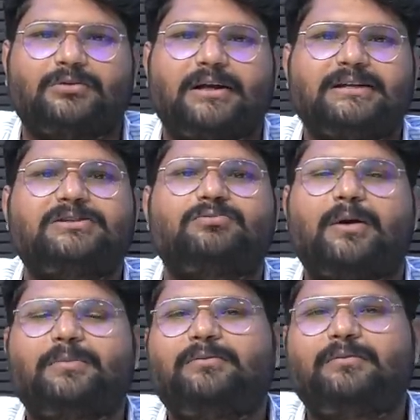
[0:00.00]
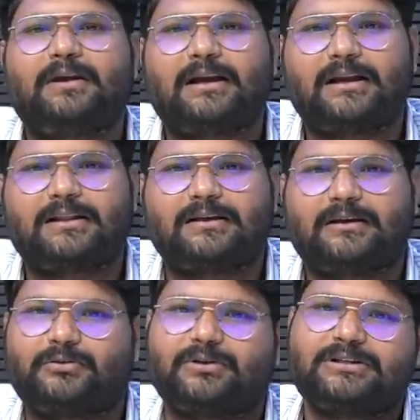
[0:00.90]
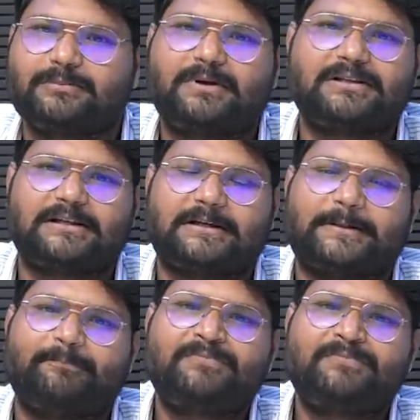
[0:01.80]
అని స్వామి వివేకానంద గారు కూడా చెప్పడం జరిగింది